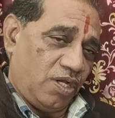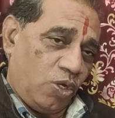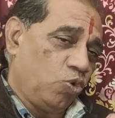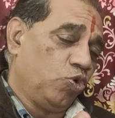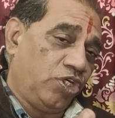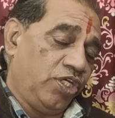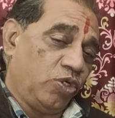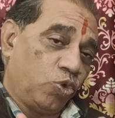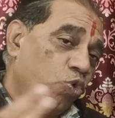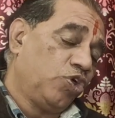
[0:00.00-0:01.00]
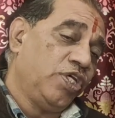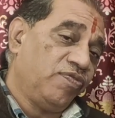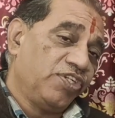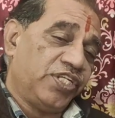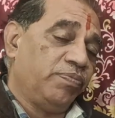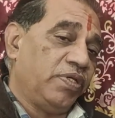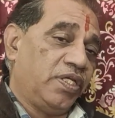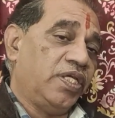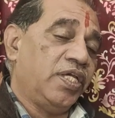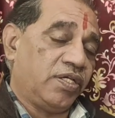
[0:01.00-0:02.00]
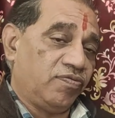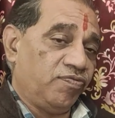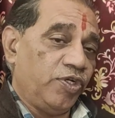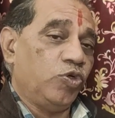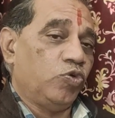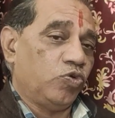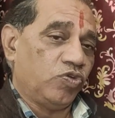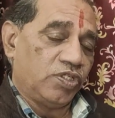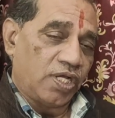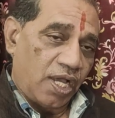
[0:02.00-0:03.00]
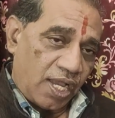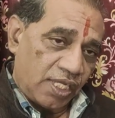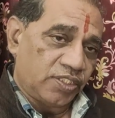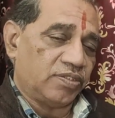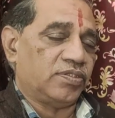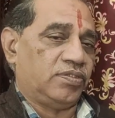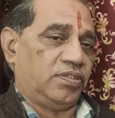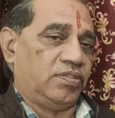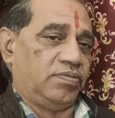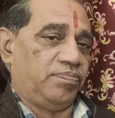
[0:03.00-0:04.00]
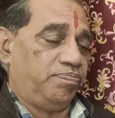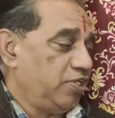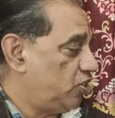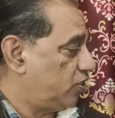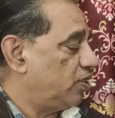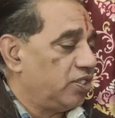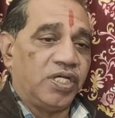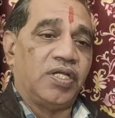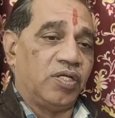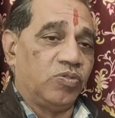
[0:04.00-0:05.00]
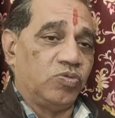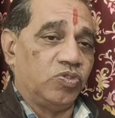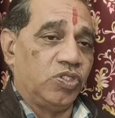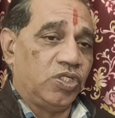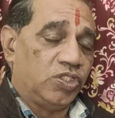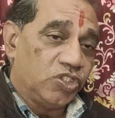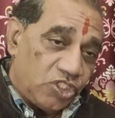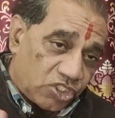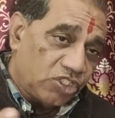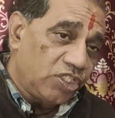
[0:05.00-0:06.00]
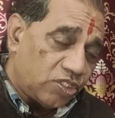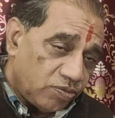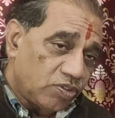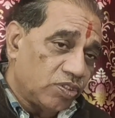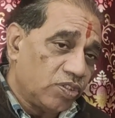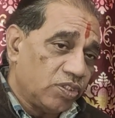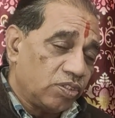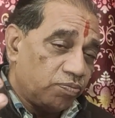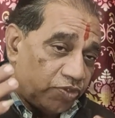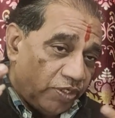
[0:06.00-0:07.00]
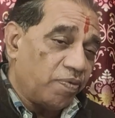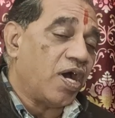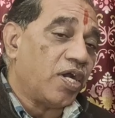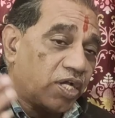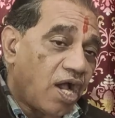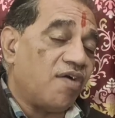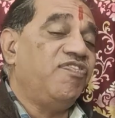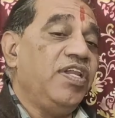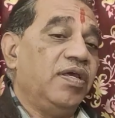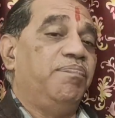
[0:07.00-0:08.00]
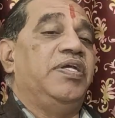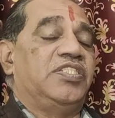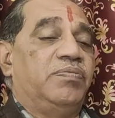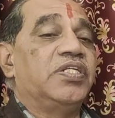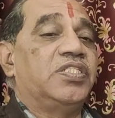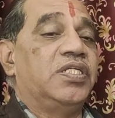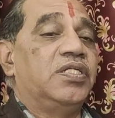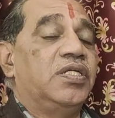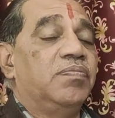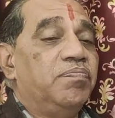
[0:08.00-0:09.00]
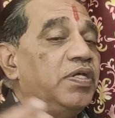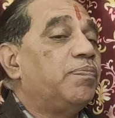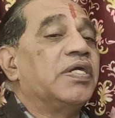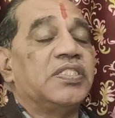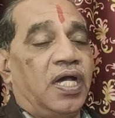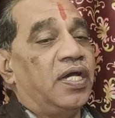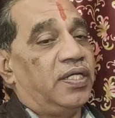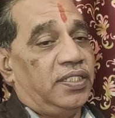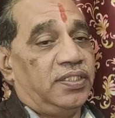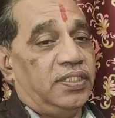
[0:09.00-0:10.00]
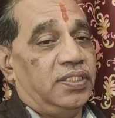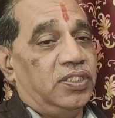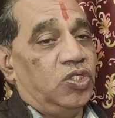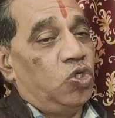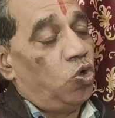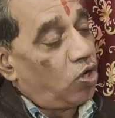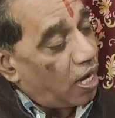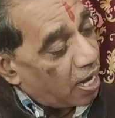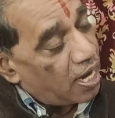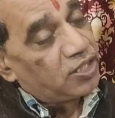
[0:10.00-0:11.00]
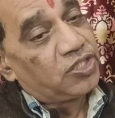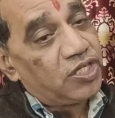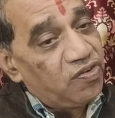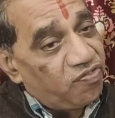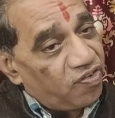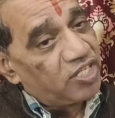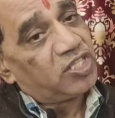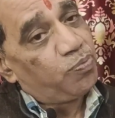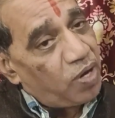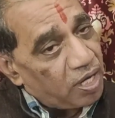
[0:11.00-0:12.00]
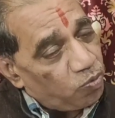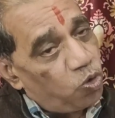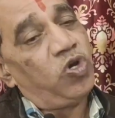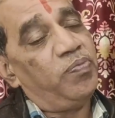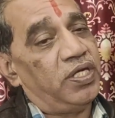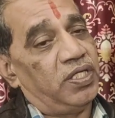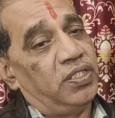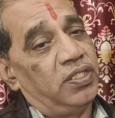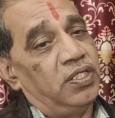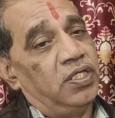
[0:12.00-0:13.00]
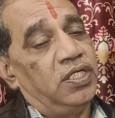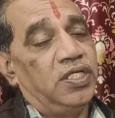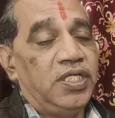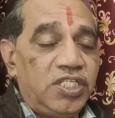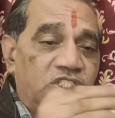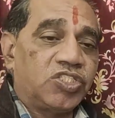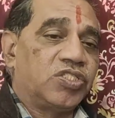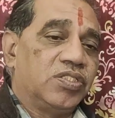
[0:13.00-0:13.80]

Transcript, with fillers: अनोखी रोग के विषय में एक वीडियो आज पेश करने जा रहा हूँ जिसकी डिमांड काफ़ी लंबे समय से मेरे पास आ रही थी और आज के वर्तमान माहौल में इस